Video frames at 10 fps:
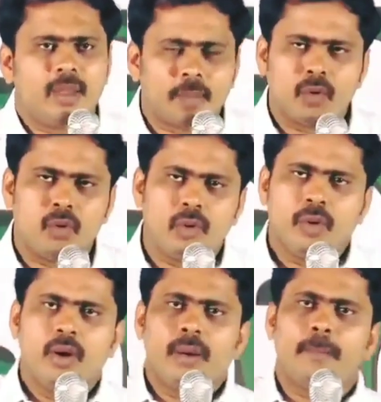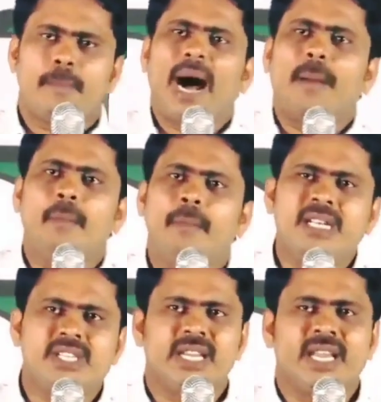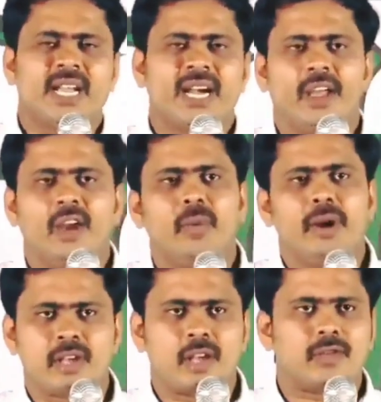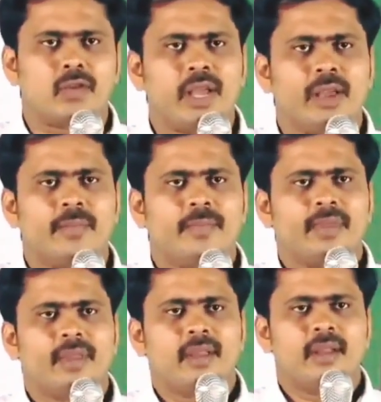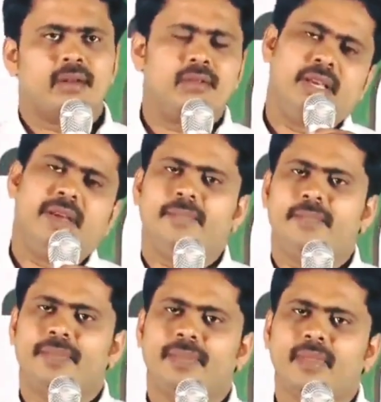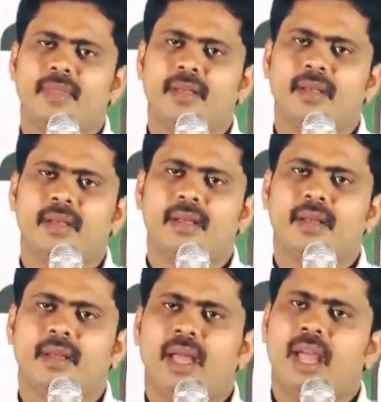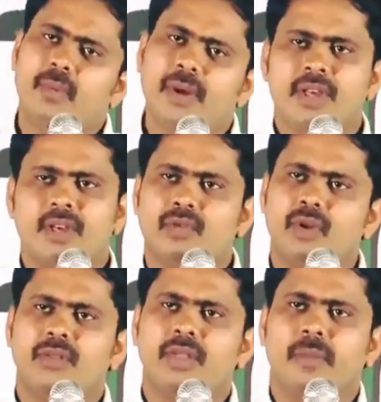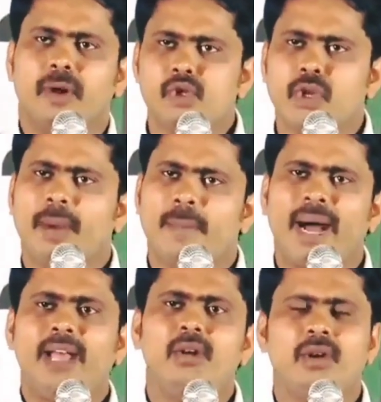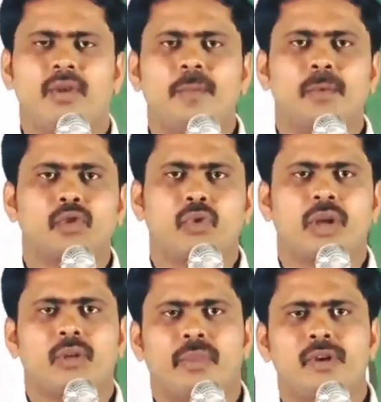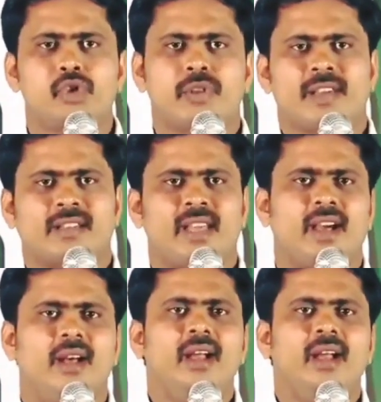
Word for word: ఇప్పుడు పాపం మనిషిని ఇంకా ఏలుబడి చేస్తూనే ఉంది ఏలుబడి చేస్తూనే ఉంది మనుషులు ఆ మాయలోనికి వెళ్ళిపోతున్నారు మనుషులు సత్య